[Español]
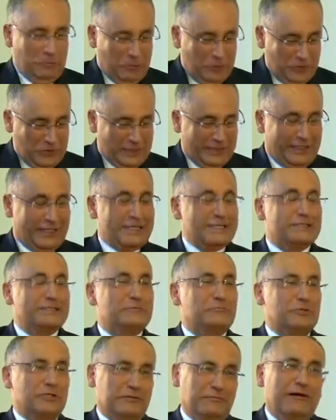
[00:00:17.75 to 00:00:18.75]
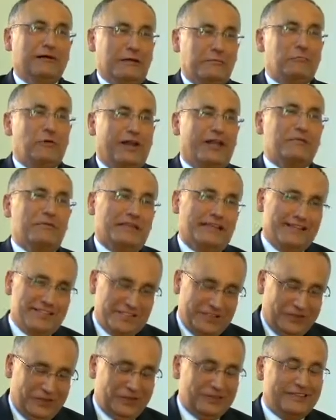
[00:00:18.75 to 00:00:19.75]
Muchas gracias, muy amable por la
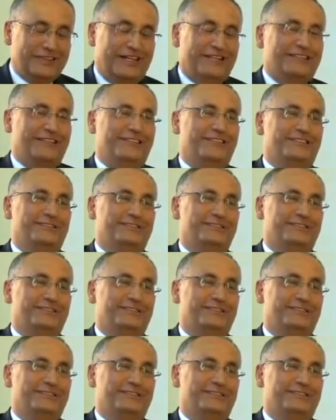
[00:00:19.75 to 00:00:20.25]
invitación, Katy.